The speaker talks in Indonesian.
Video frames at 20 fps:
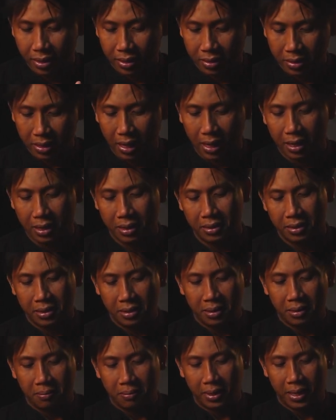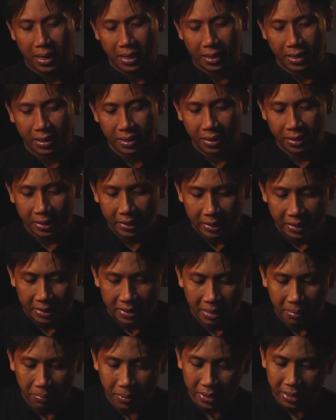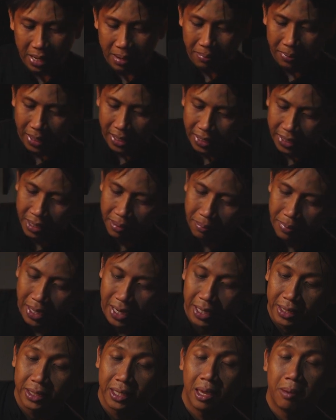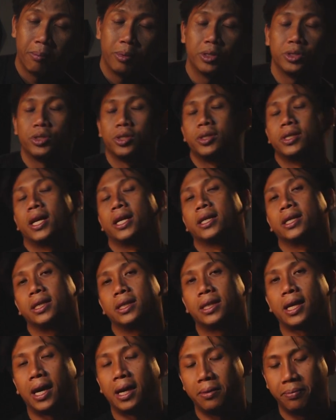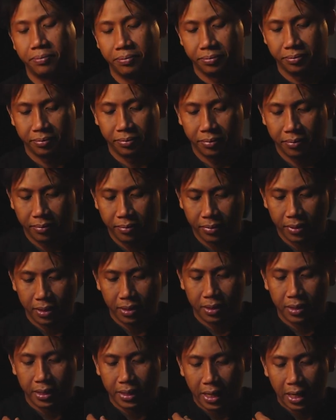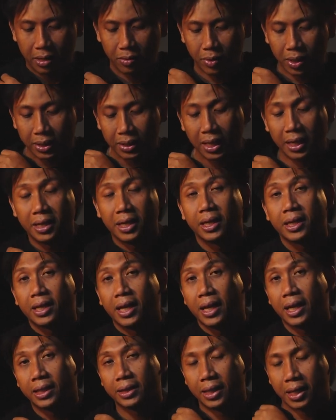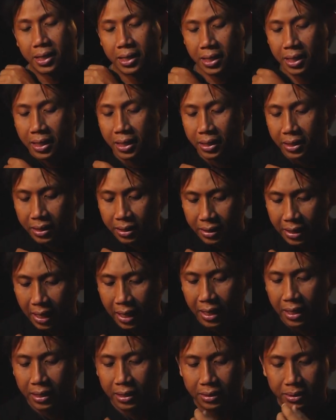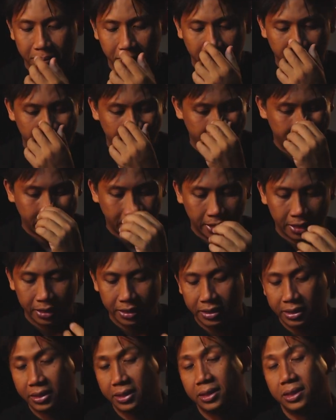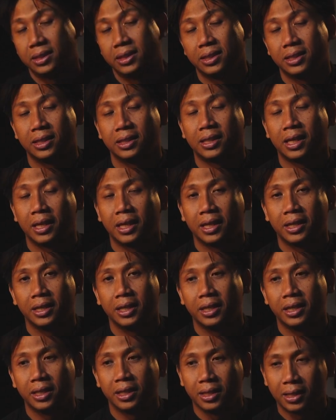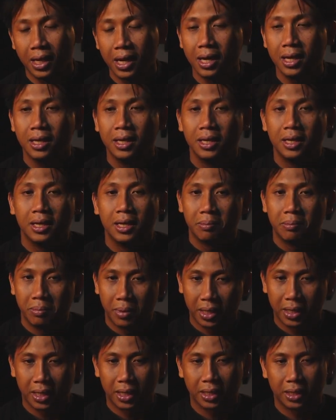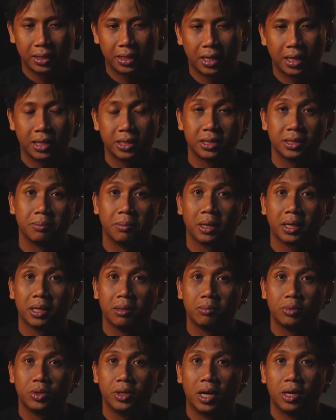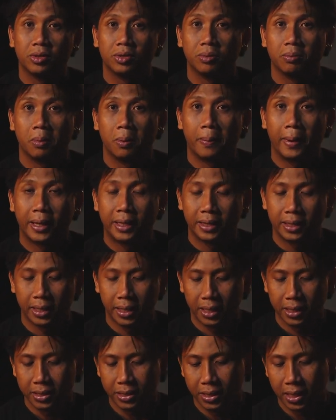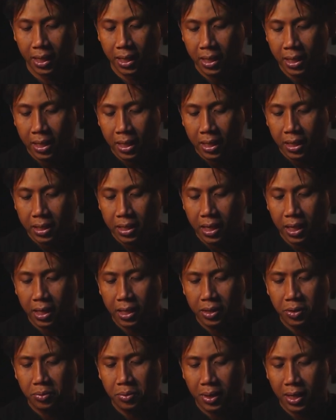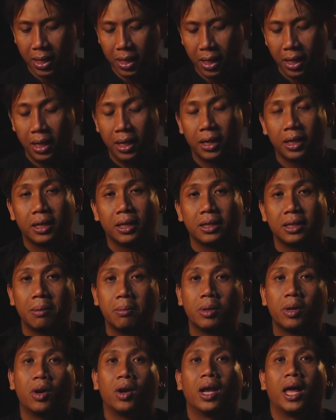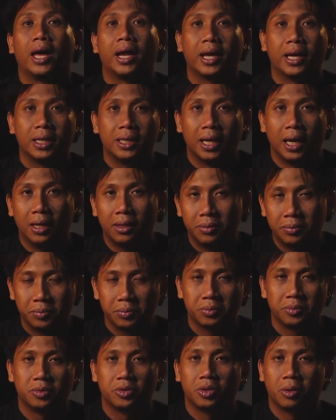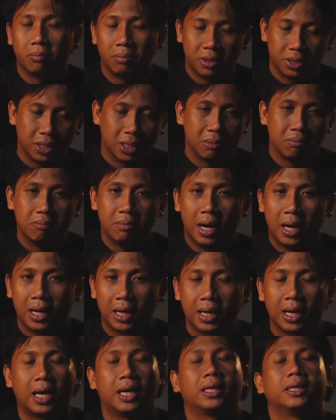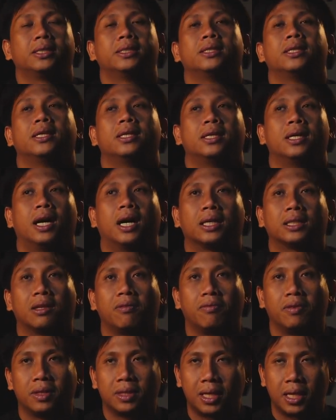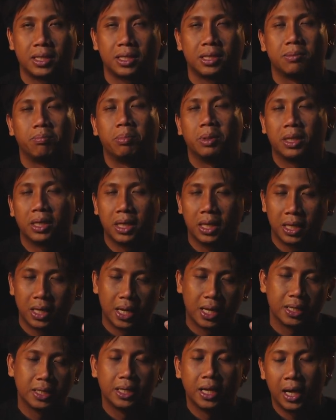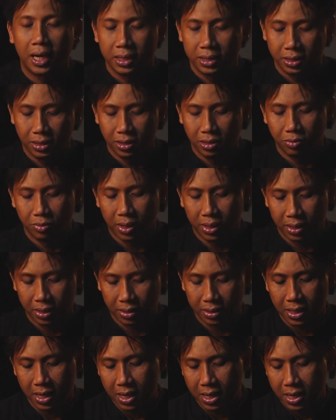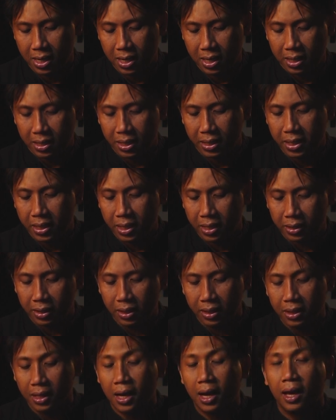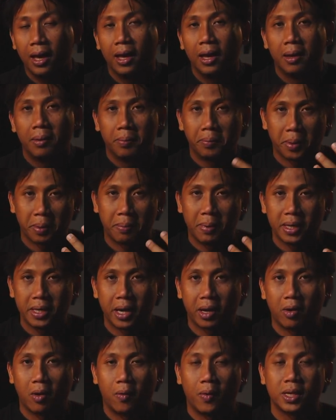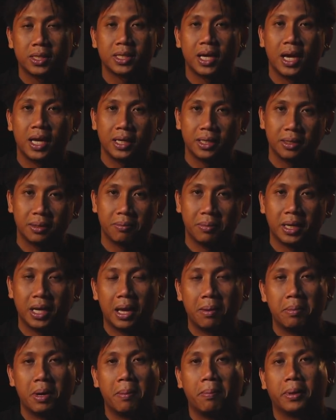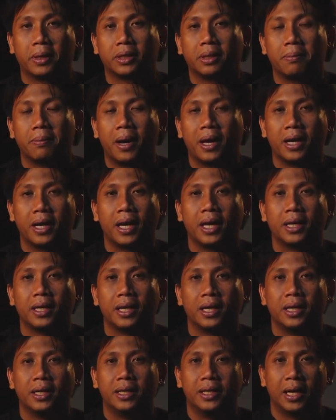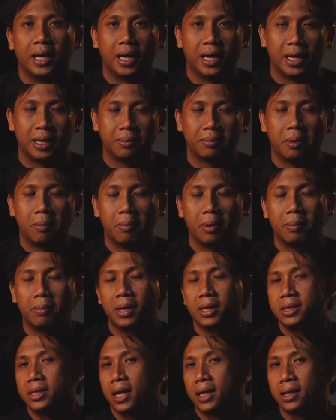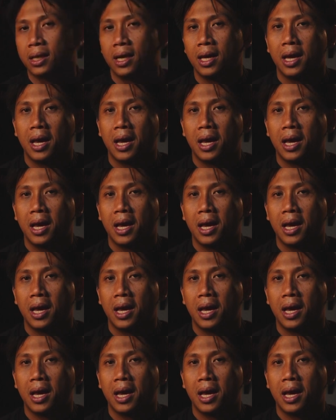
Iya, benar. Yang pertama adalah melatih emosional kita. Kenali watak dan karakter diri kita. Semakin kenal kita dengan diri kita, maka kita akan semakin mudah untuk memaintenance-nya. Yang kedua, kita berolahraga untuk menyeimbangkan aktivitas pikiran dan jiwa kita. Dan yang ketiga, perbanyak wawasan, menambah pertemanan, dan memperbanyak